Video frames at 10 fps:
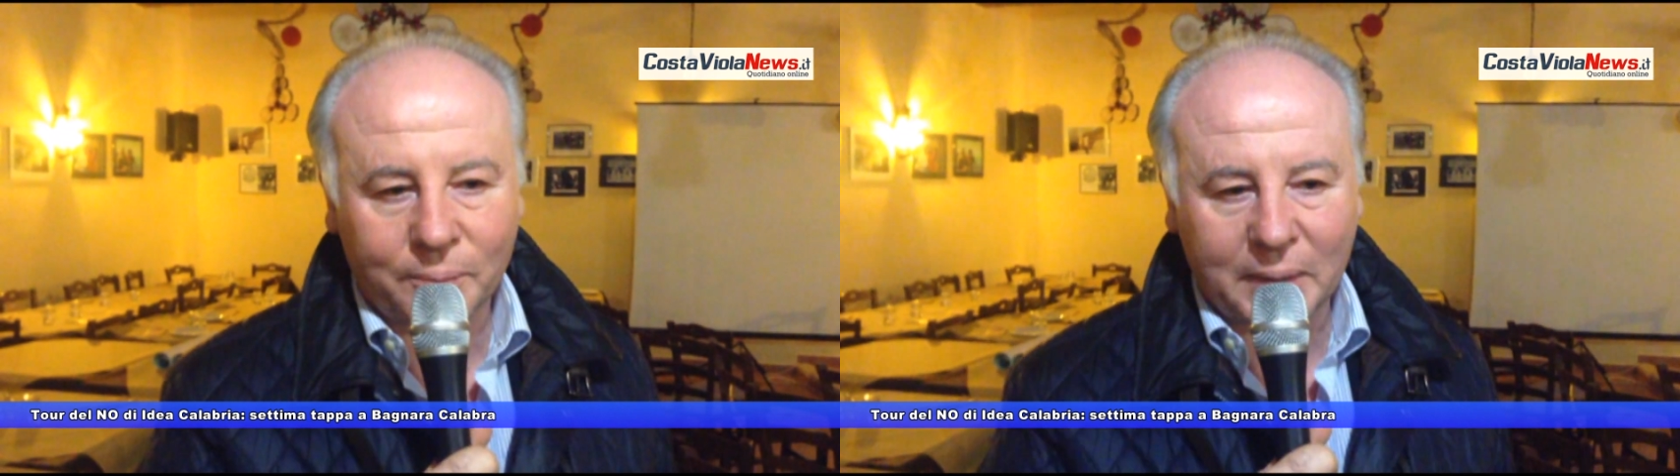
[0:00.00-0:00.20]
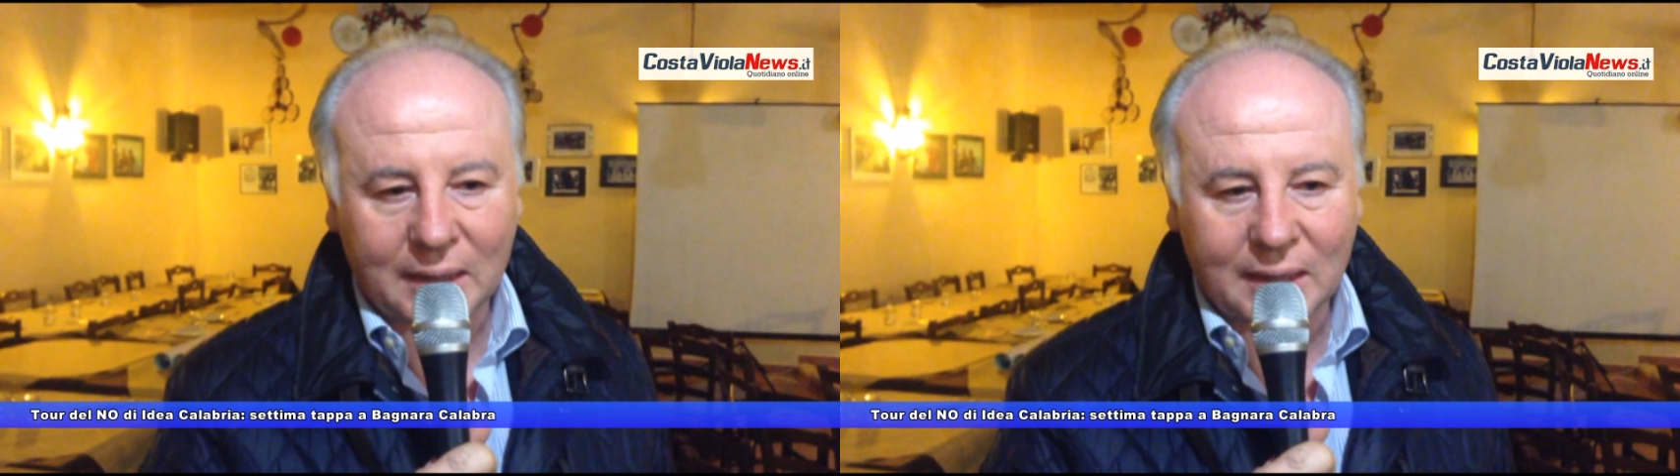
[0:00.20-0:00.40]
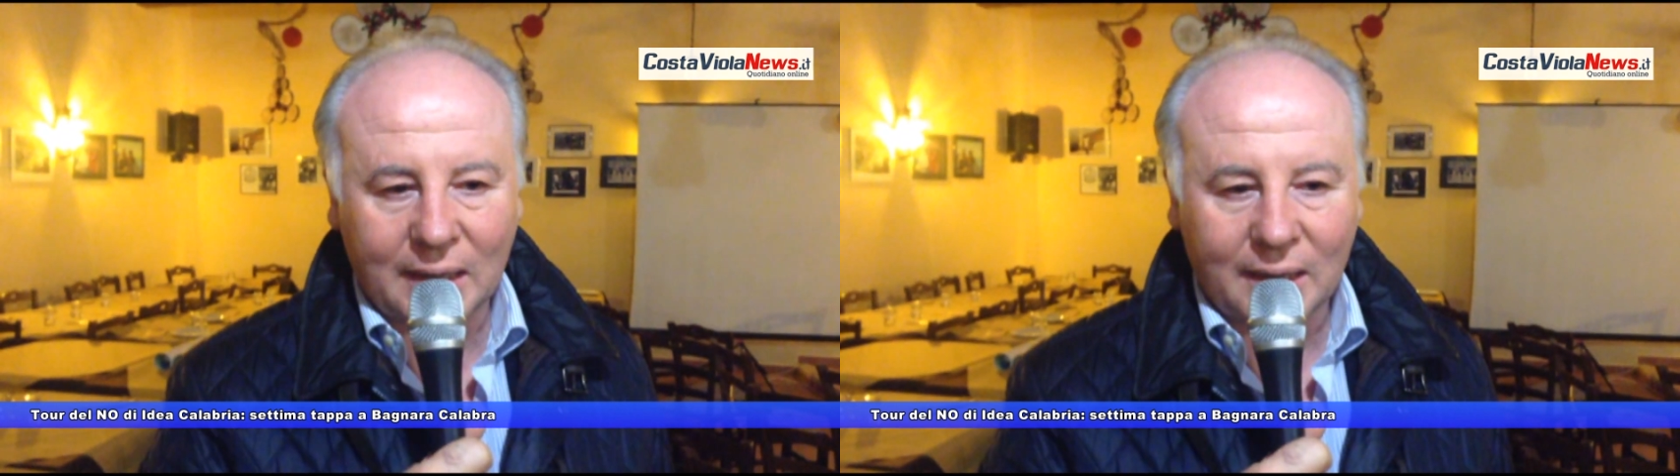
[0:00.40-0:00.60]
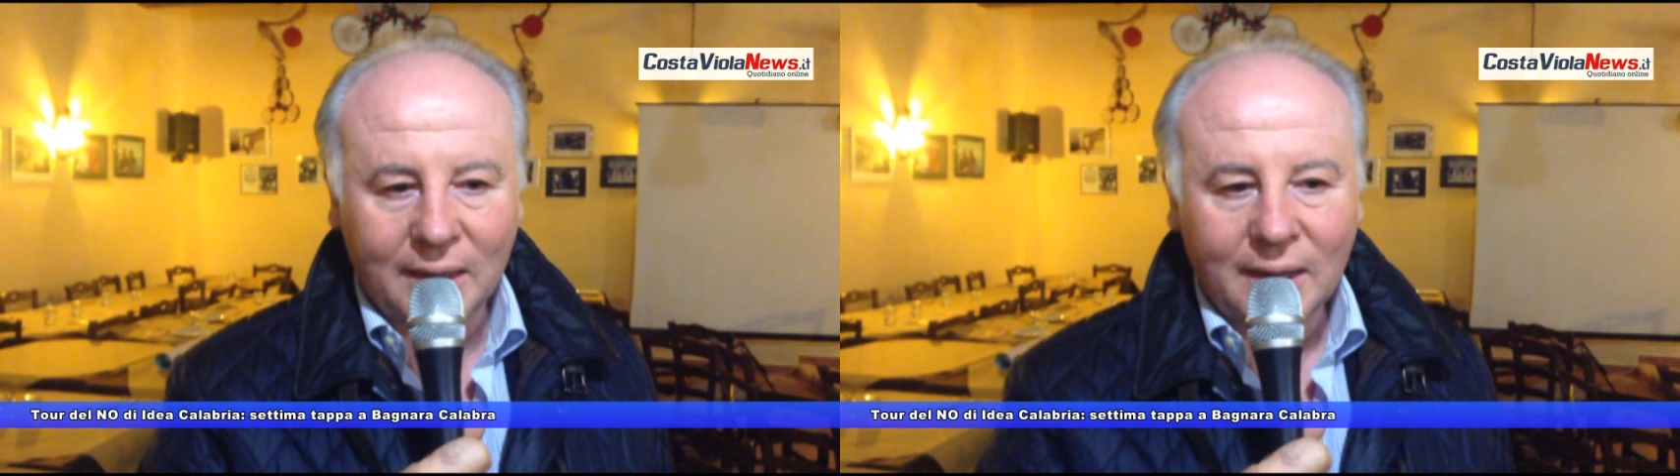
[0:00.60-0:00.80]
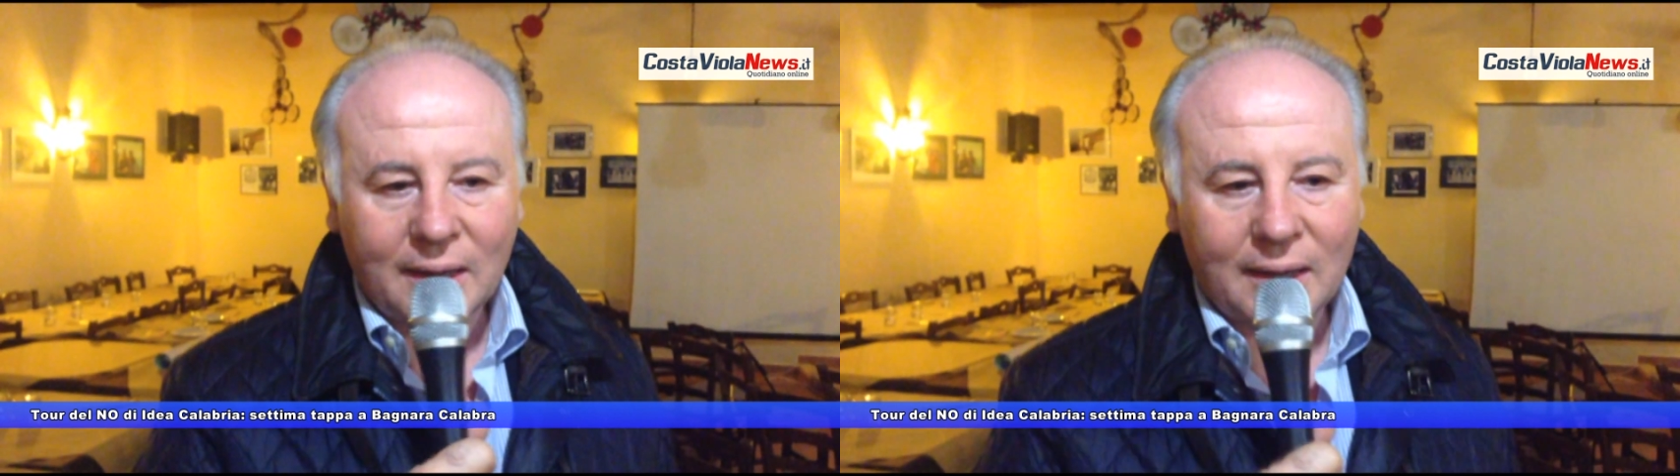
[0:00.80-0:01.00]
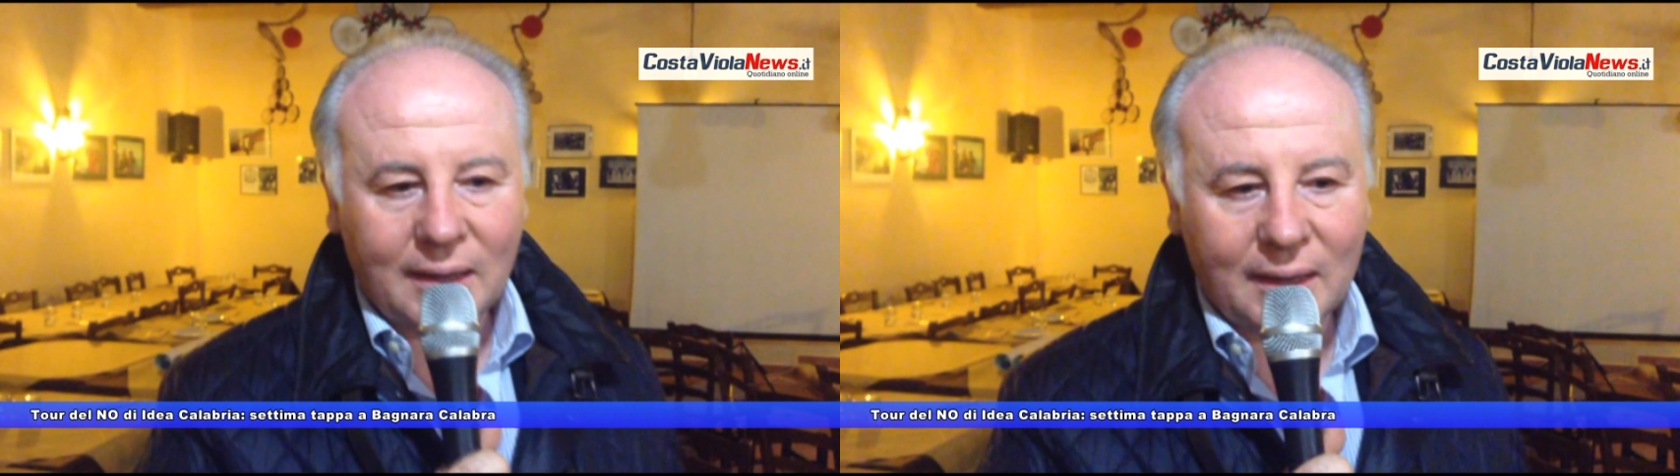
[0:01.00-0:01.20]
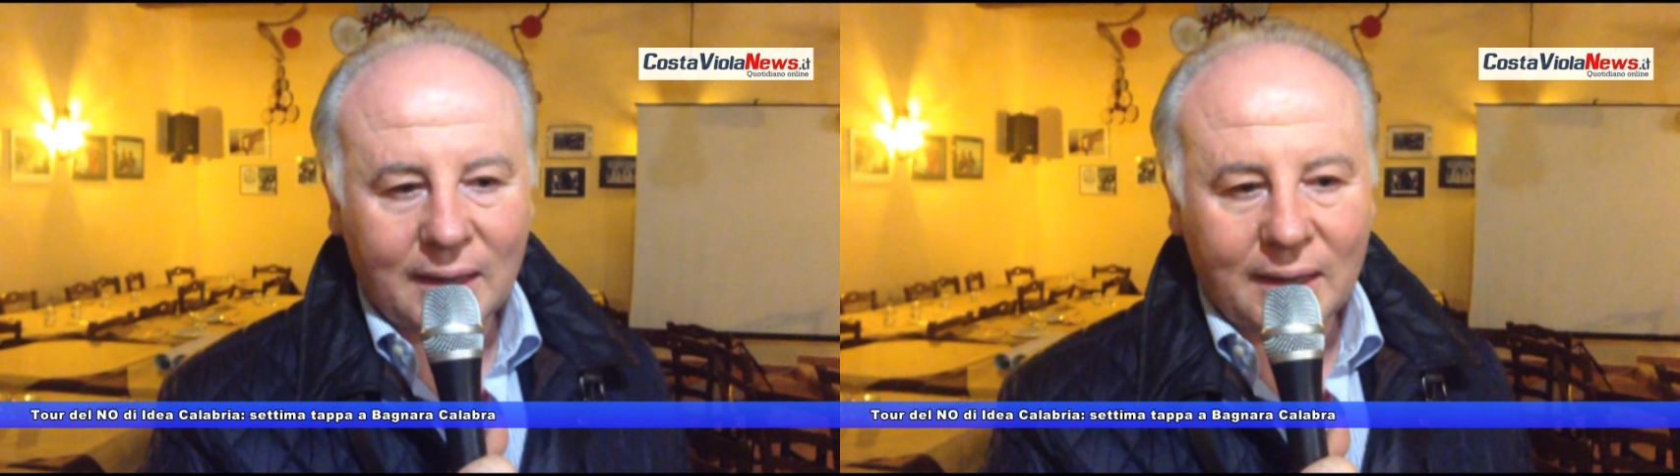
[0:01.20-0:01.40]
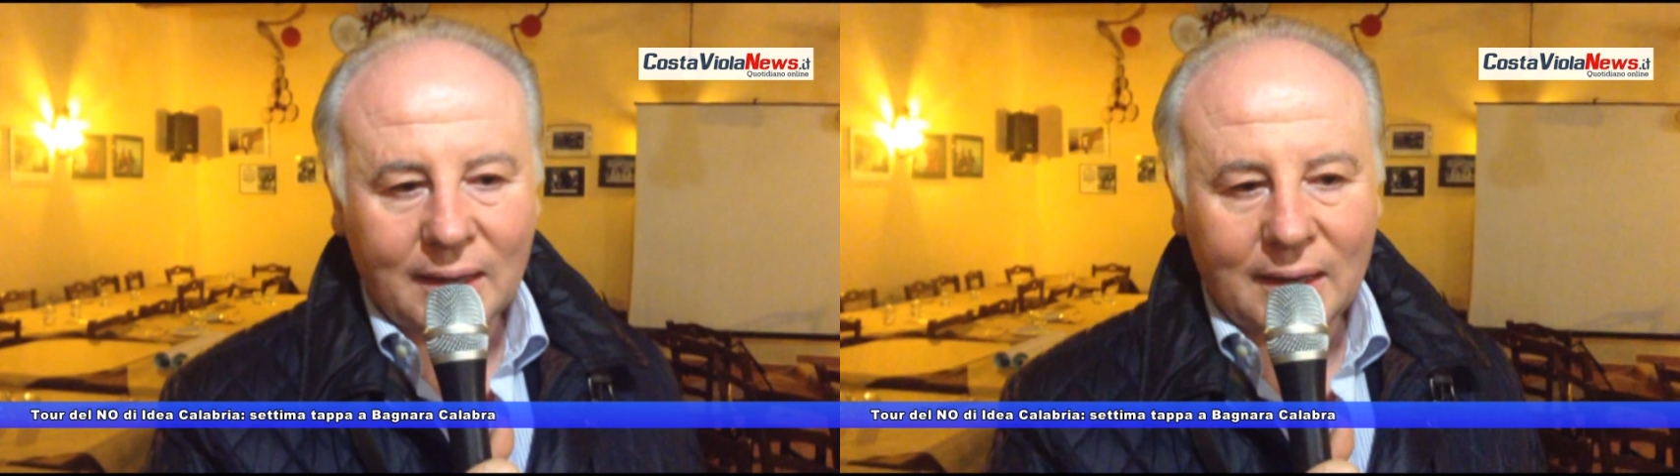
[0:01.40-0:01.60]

perché eh,